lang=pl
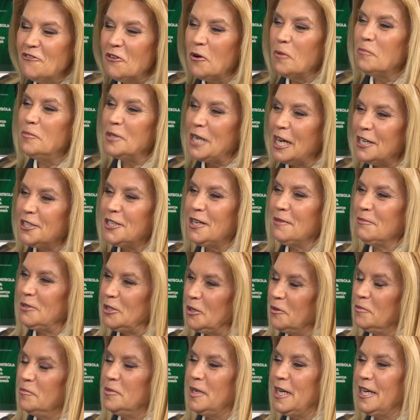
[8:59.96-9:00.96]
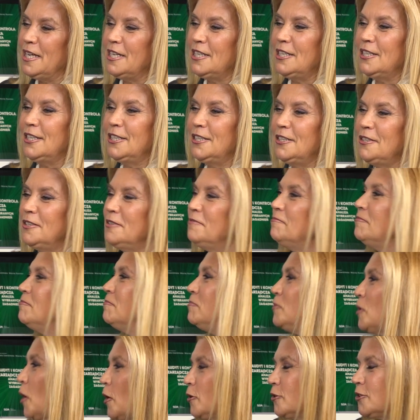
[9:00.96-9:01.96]
wyobrażam sobie, y,
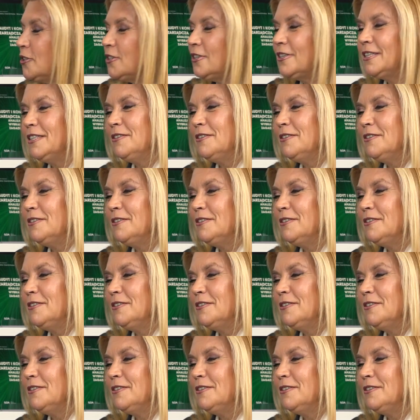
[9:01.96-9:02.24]
Piotr,